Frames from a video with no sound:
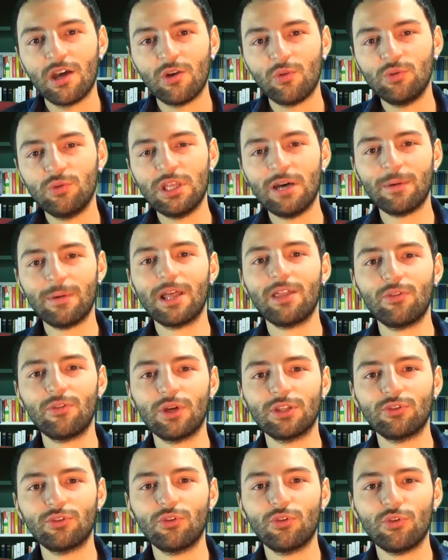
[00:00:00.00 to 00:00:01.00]
Un abrazo
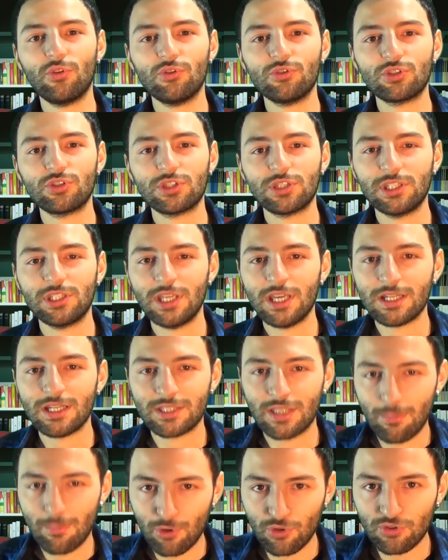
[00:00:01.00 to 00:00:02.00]
a todos y
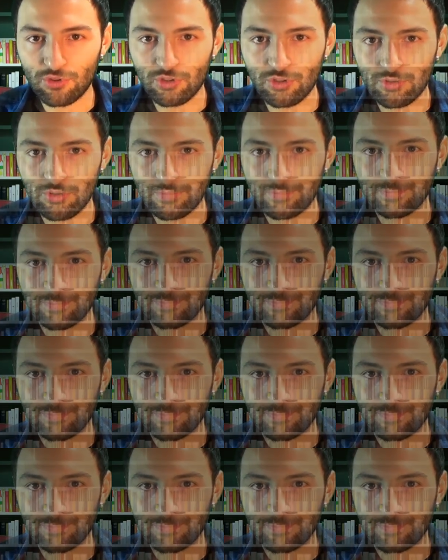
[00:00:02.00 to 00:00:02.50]
hasta pronto.